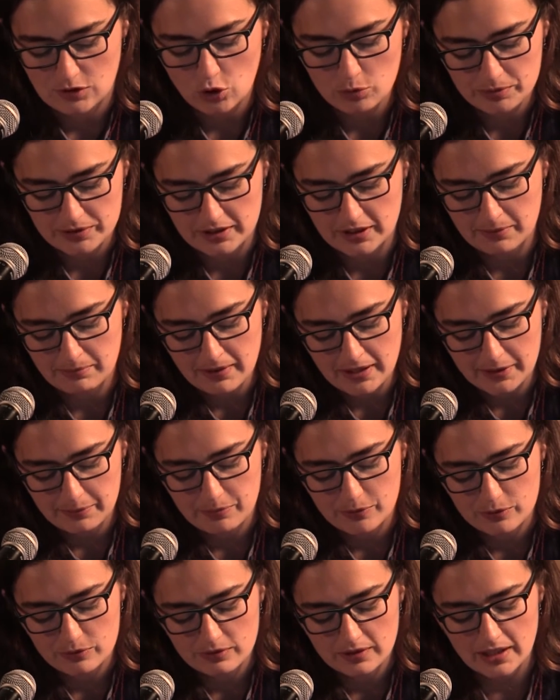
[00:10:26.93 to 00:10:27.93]
observar
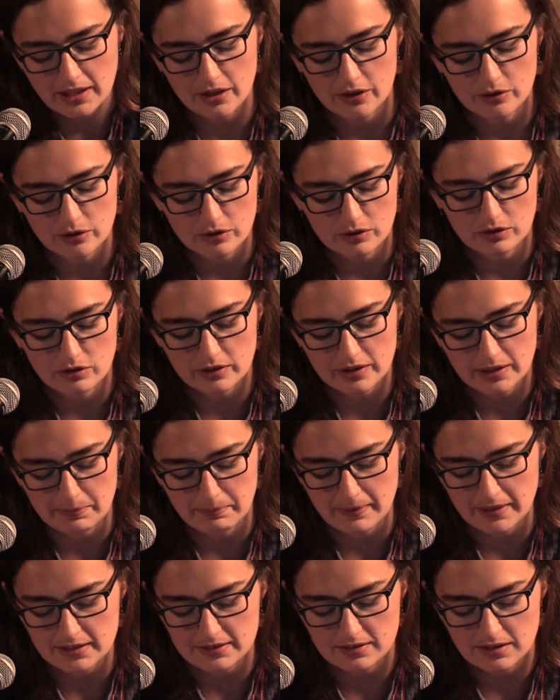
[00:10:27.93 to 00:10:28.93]
por un lado lo que
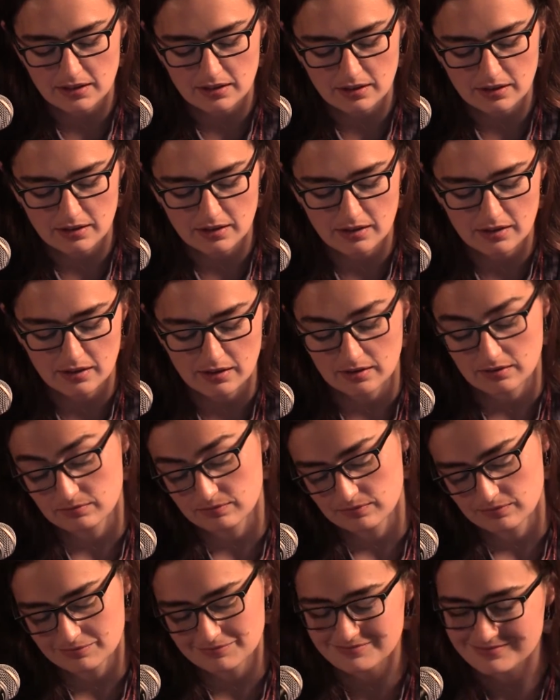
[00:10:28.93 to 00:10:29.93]
pase, eh,
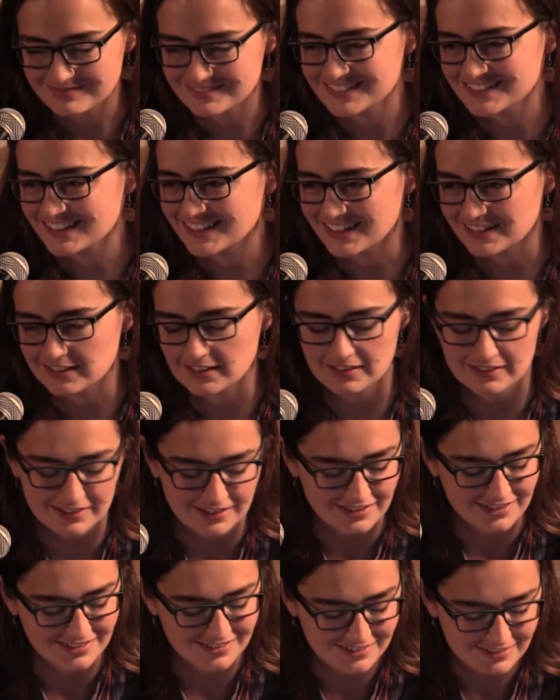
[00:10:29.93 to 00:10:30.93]
si gana el
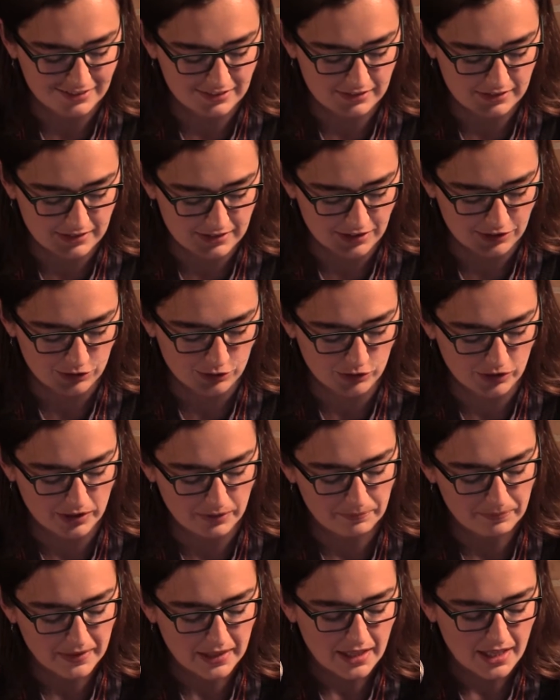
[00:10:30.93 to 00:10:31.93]
sí, sin duda,
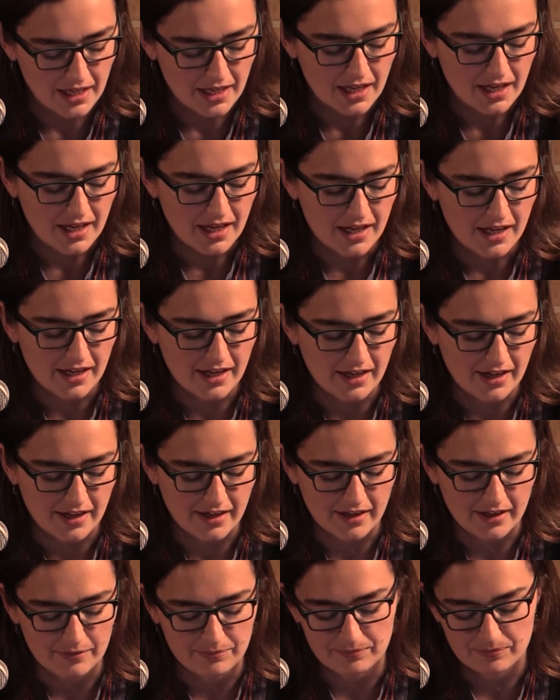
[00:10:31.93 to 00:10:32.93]

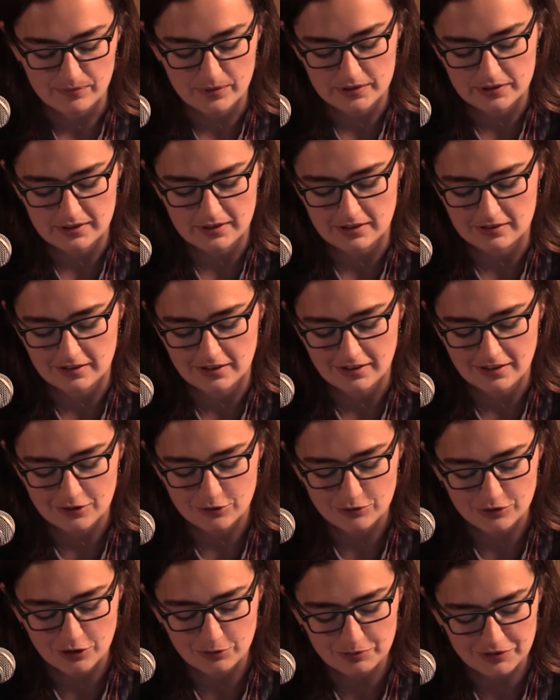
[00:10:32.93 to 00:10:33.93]
eh, pues hacer
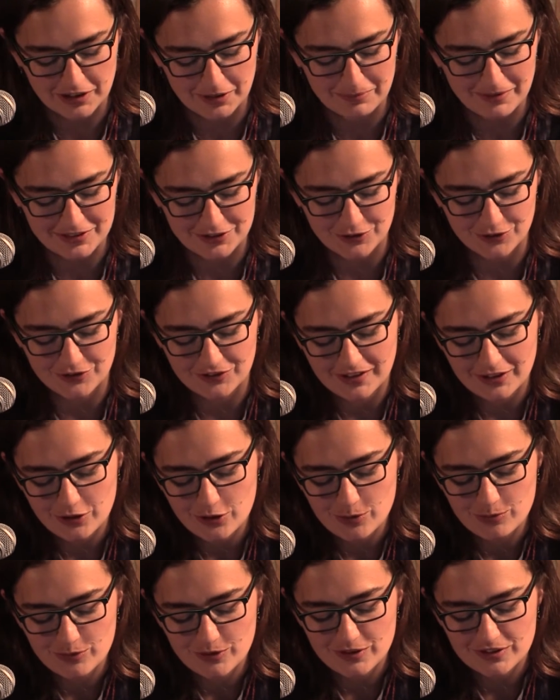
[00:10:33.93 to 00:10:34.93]
alguna observación de
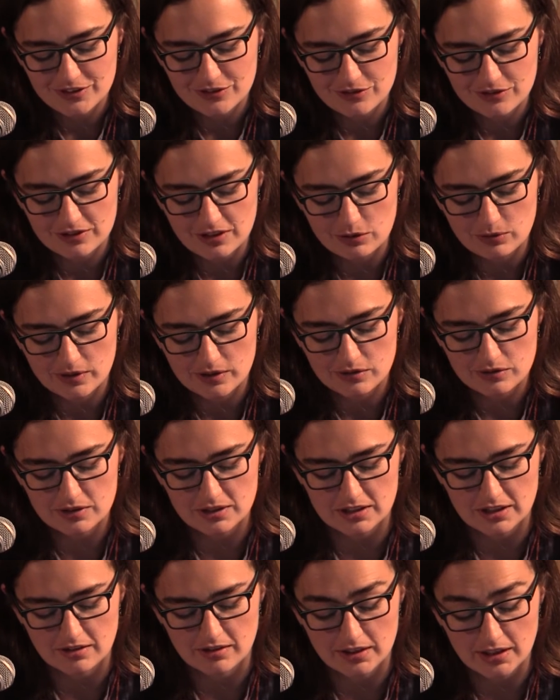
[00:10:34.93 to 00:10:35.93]
cómo estos acuerdos
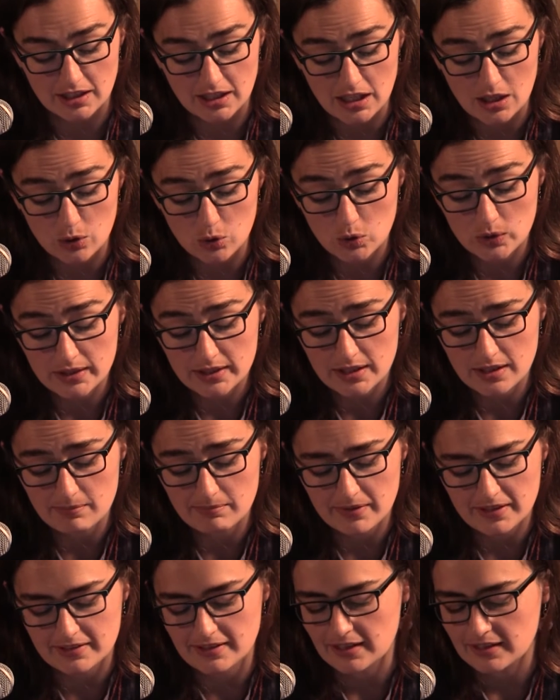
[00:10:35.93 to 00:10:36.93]
se llevan a cabo y
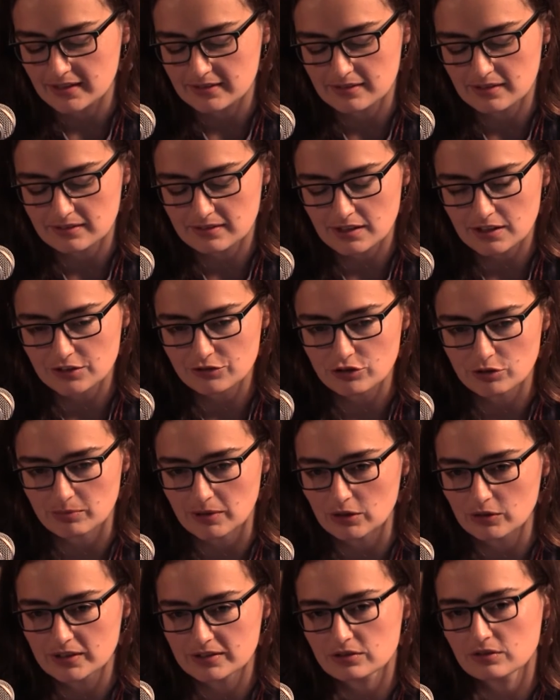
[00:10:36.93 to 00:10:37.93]
en verdad qué tan
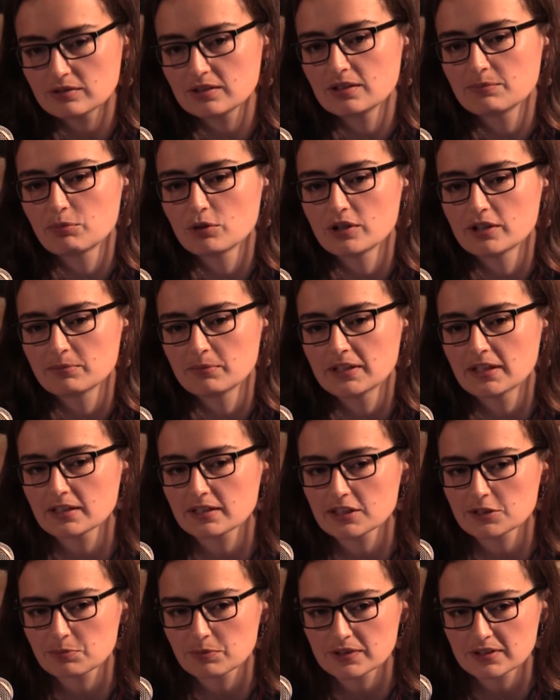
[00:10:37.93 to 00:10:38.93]
transformadores son y poder mirar
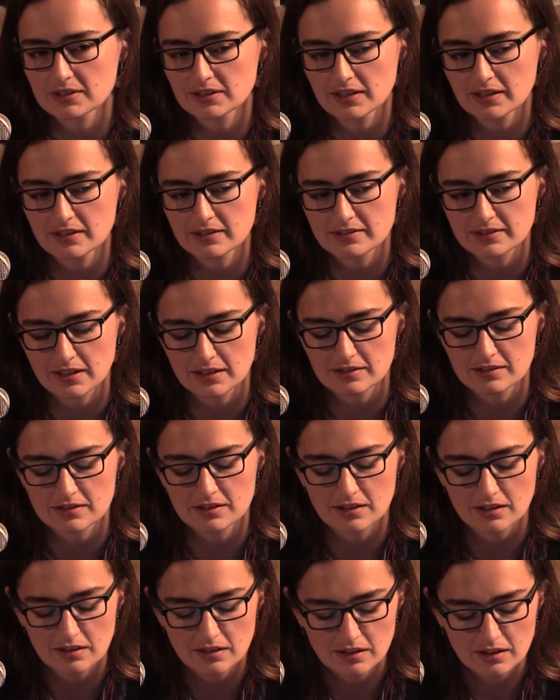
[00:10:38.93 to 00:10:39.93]
después en la
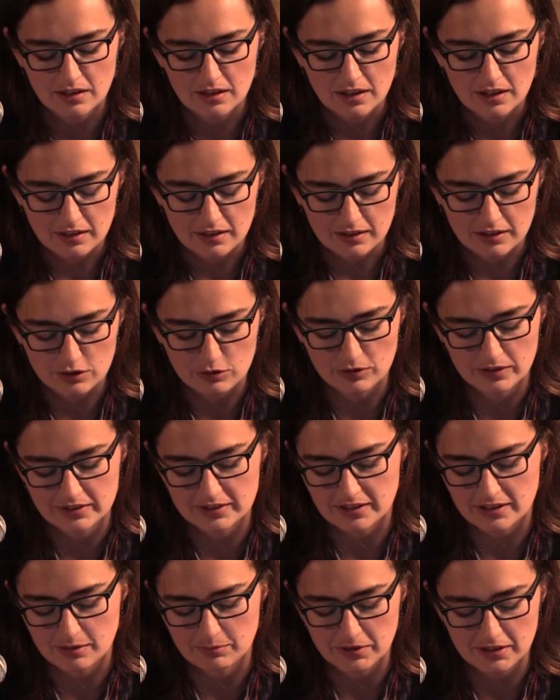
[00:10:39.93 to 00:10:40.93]
distancia y con
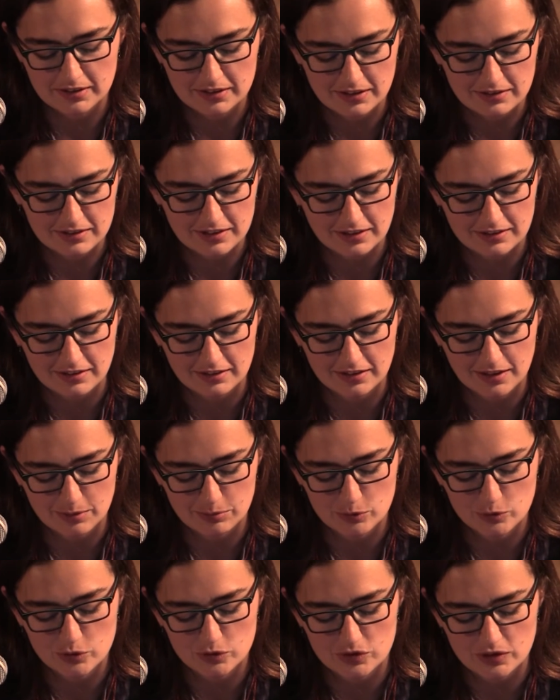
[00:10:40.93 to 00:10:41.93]
las herramientas que
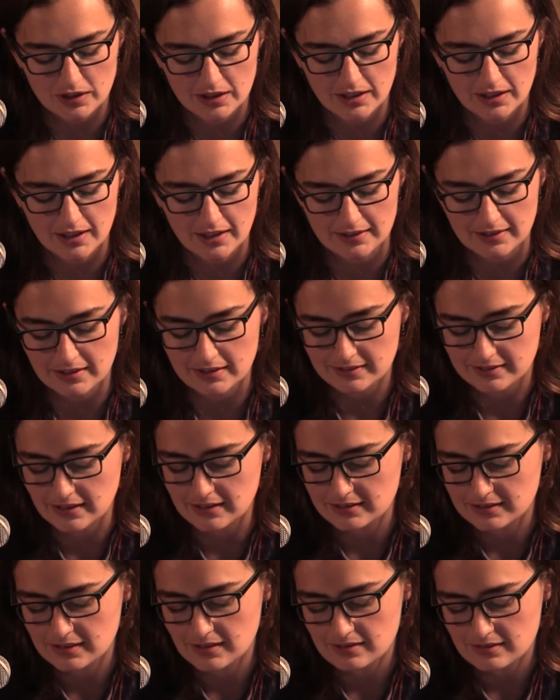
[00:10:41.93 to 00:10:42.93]
tenemos, eh,
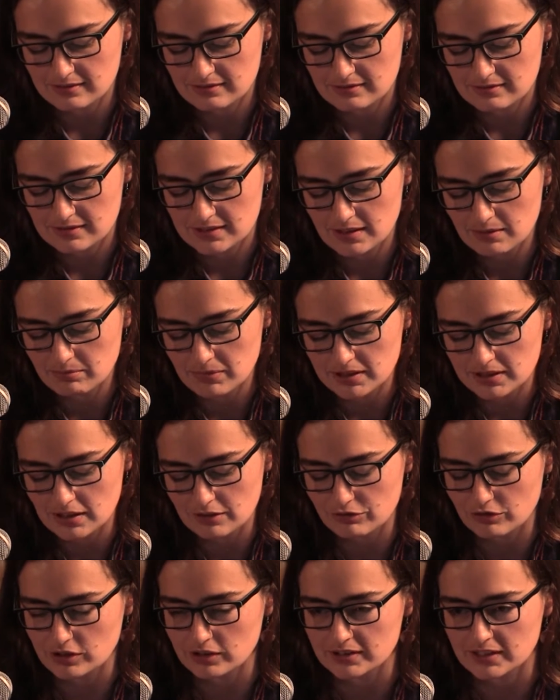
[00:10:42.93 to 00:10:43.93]
analizar si, en
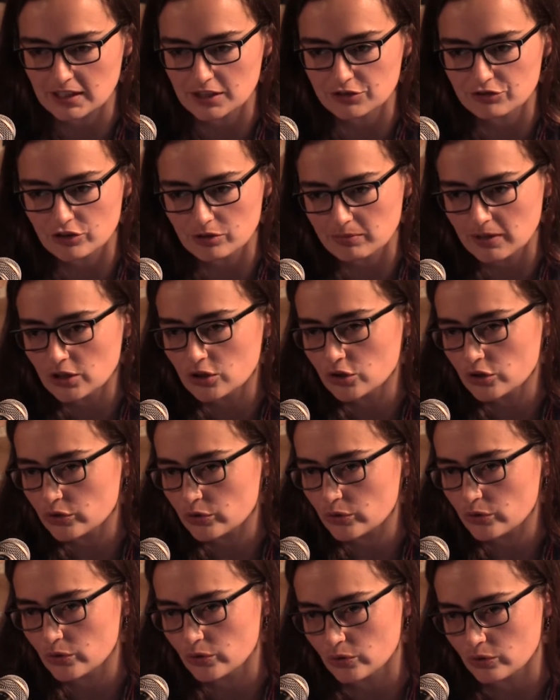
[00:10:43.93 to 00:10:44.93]
verdad fue transformador
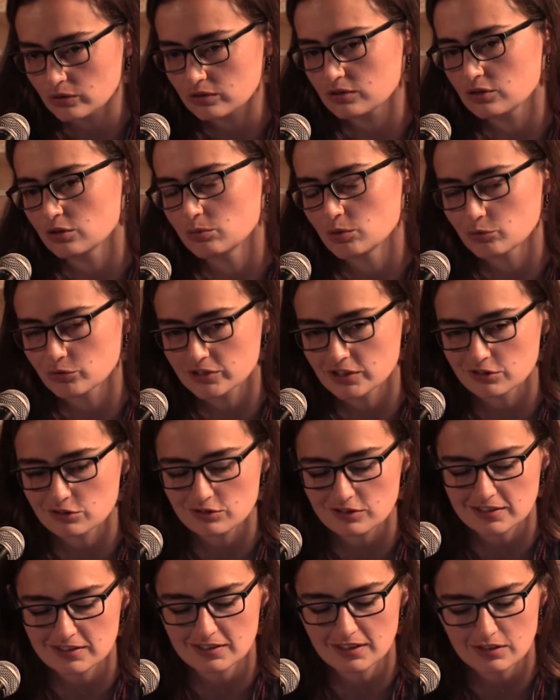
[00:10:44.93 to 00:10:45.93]
o como muchas
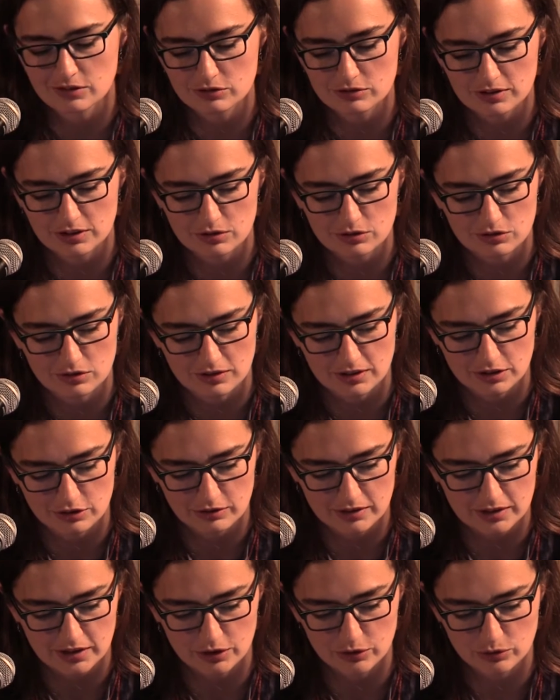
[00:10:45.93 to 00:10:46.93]
cosas de la Constitución del
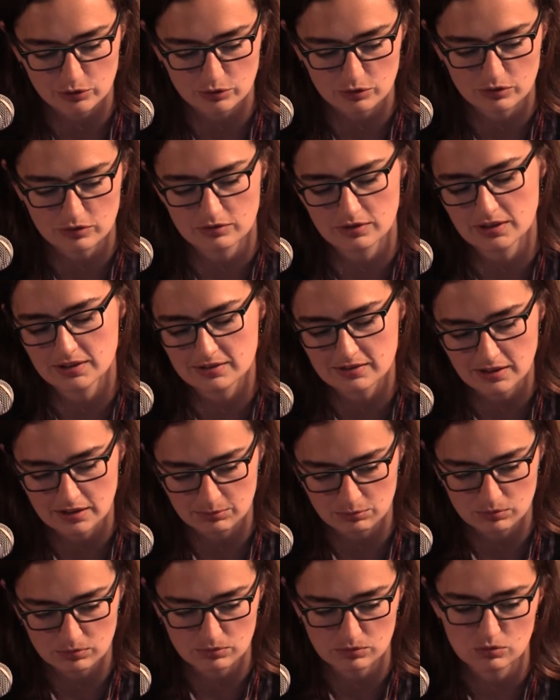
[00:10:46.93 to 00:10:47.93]
91
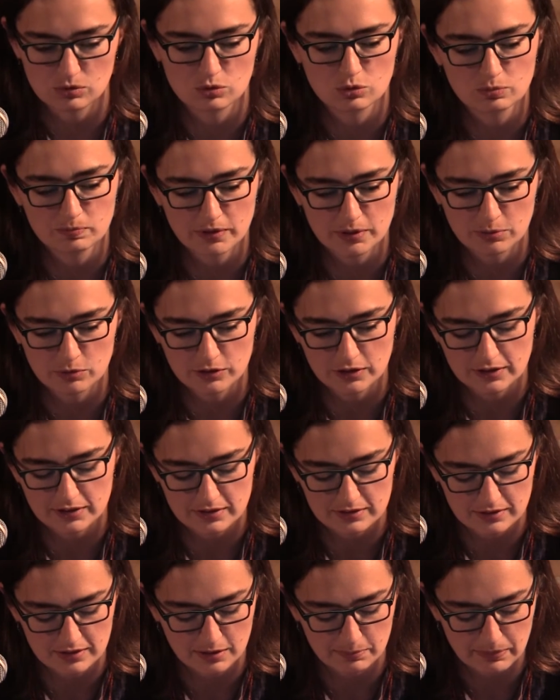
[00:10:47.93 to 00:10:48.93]
están súper
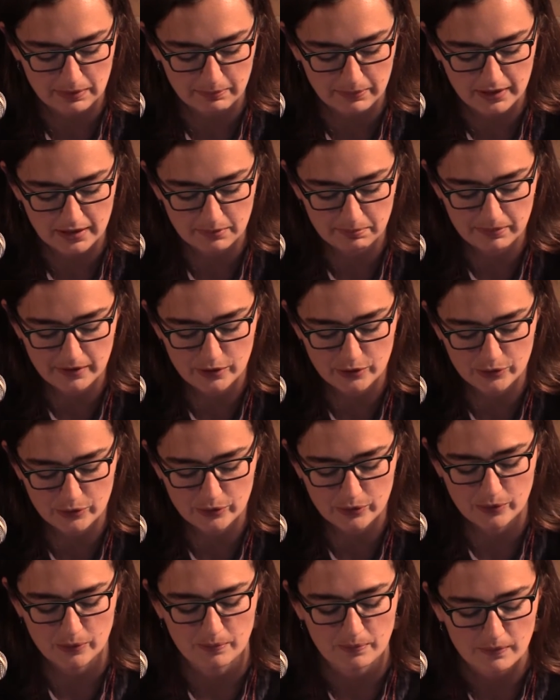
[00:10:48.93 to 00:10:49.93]
bonitas en el papel, pero
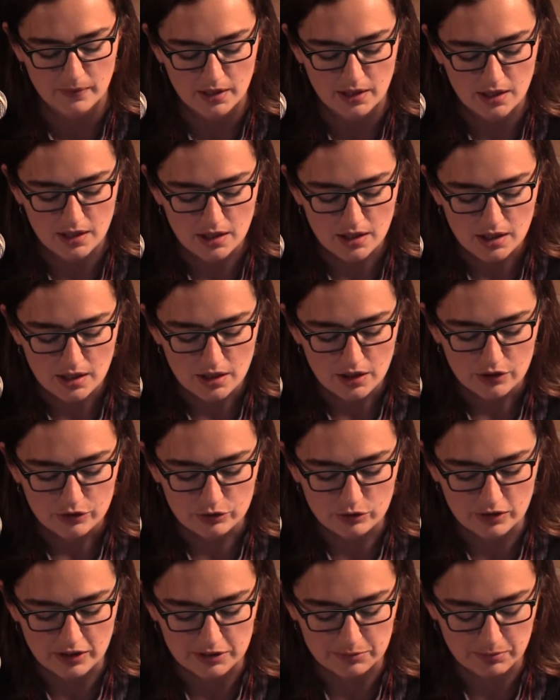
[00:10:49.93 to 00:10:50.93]
no
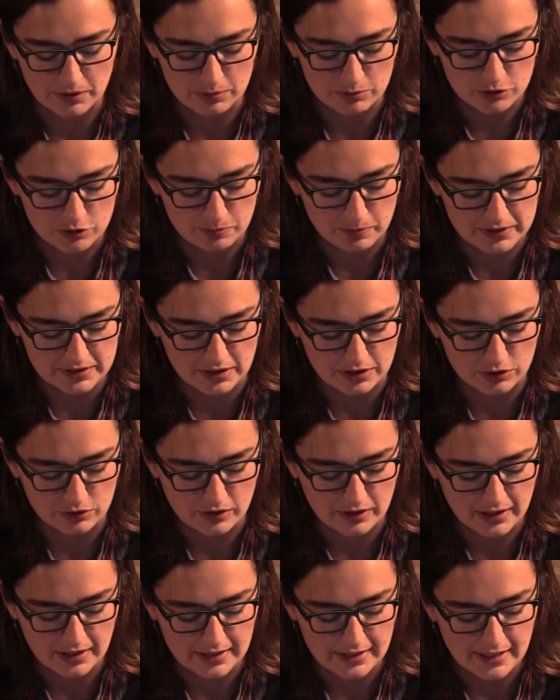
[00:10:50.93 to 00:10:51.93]
las vemos pasando
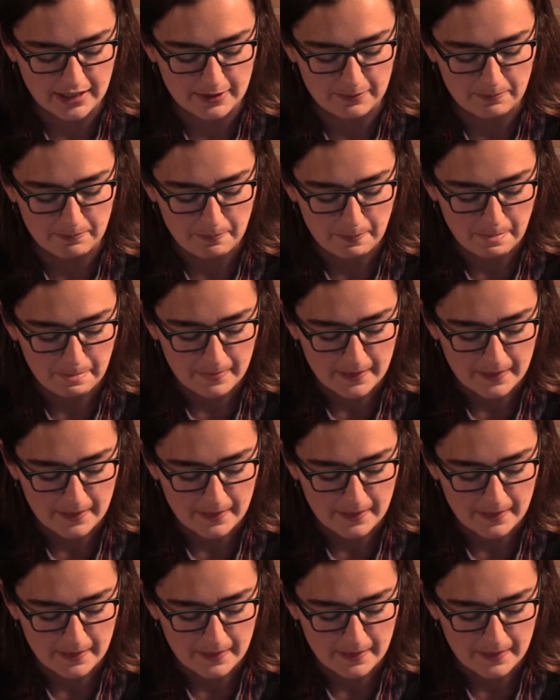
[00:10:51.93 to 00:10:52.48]
en realidad.